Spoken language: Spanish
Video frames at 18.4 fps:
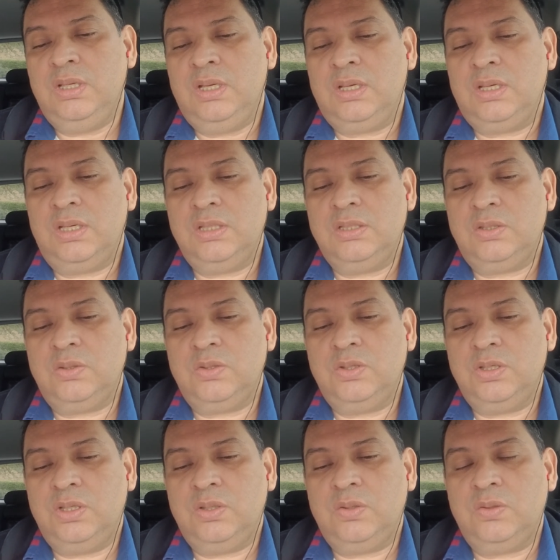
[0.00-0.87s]
Cristo
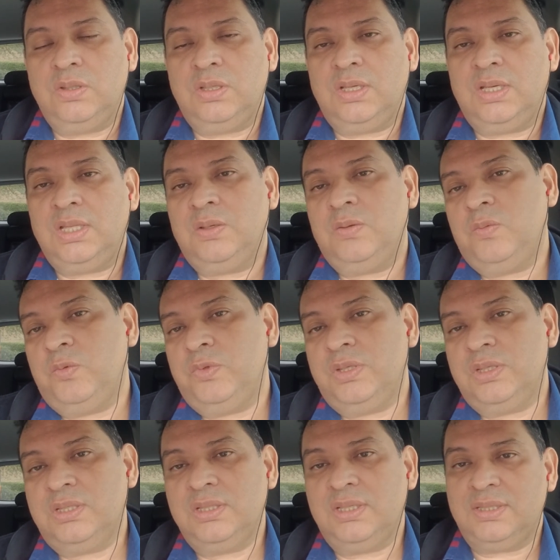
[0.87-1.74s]
dijo que debemos
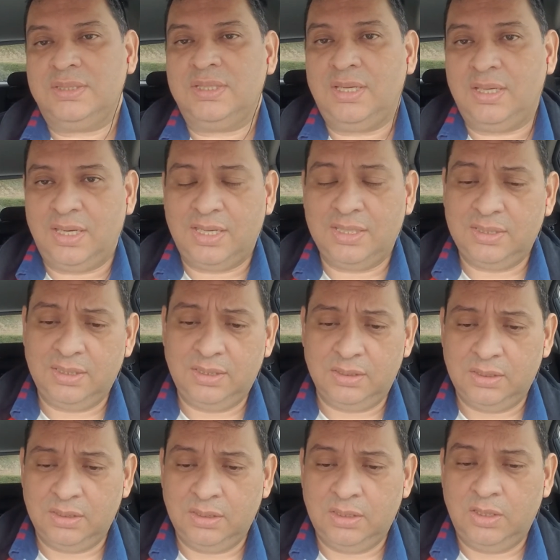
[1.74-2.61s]
de ser
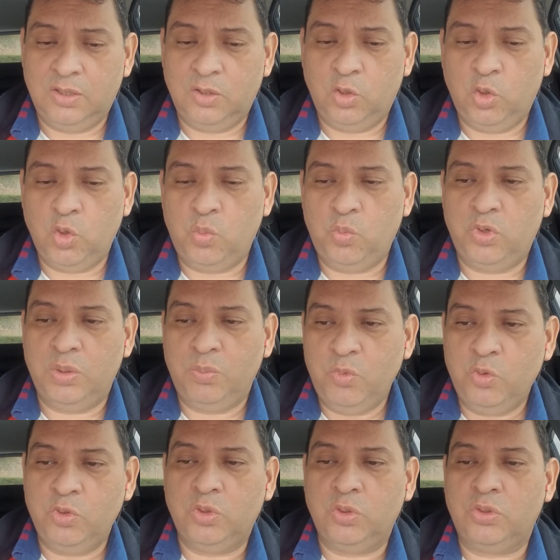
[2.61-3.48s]
sagaces como el
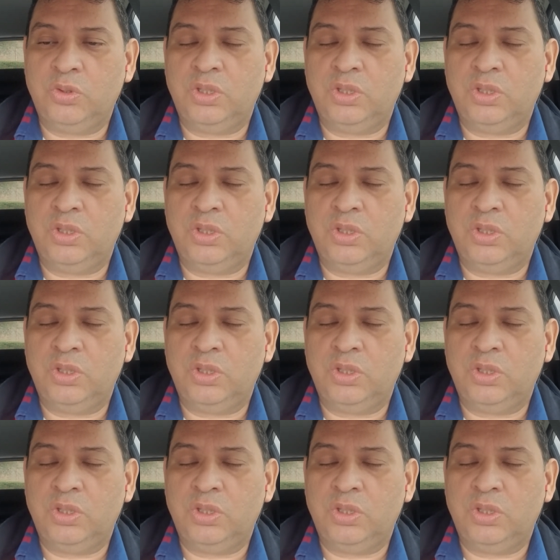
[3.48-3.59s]
mundo.